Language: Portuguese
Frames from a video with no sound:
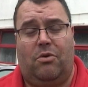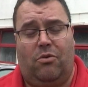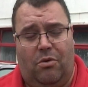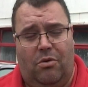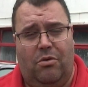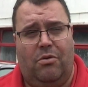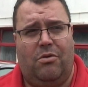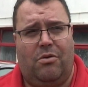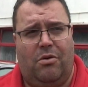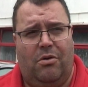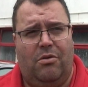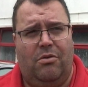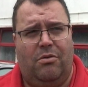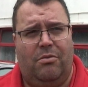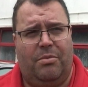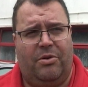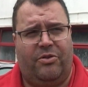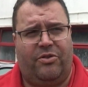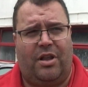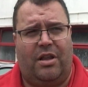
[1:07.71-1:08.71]
com,
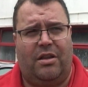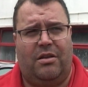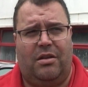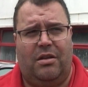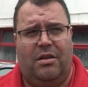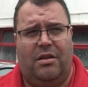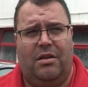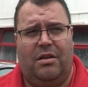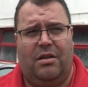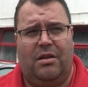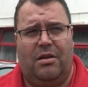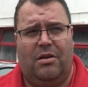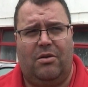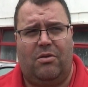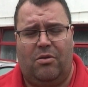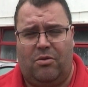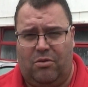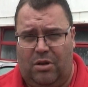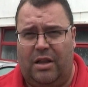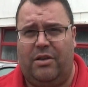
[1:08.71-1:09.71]
com bastante
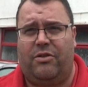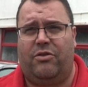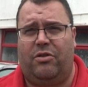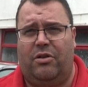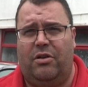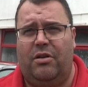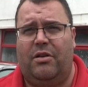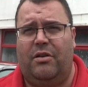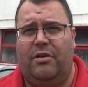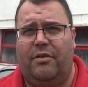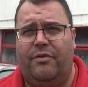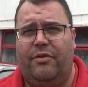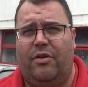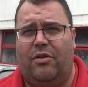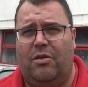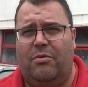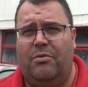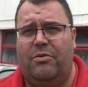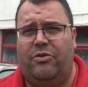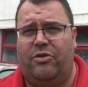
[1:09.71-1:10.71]
com coletes
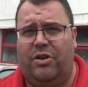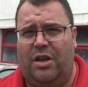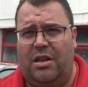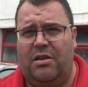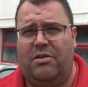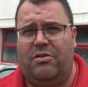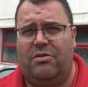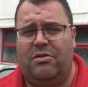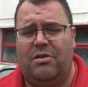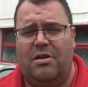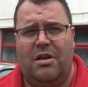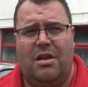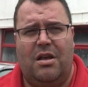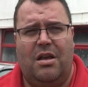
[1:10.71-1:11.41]
fotoluminescentes,